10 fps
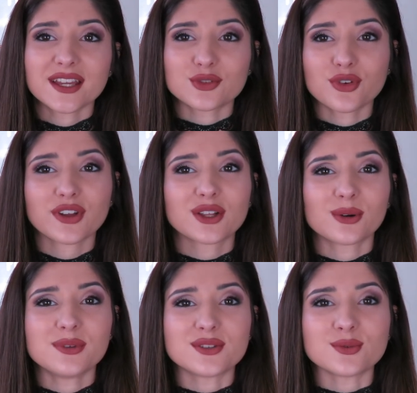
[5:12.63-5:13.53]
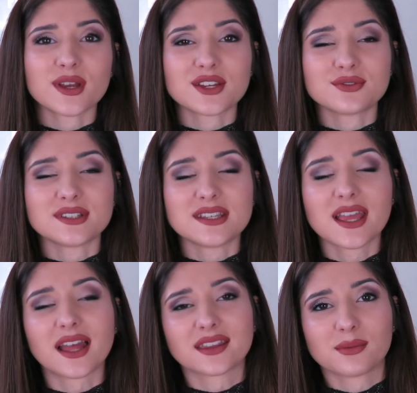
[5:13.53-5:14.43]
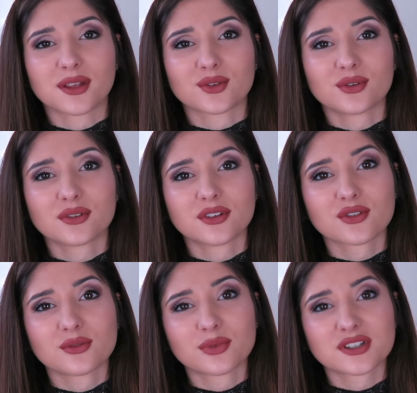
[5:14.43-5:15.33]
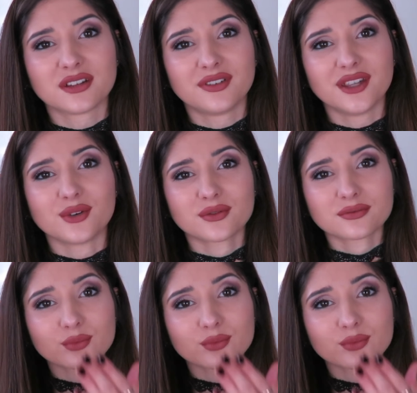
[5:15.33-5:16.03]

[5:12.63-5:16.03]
Je vous fais de gros bisous et je vous dis à très bientôt dans une prochaine vidéo.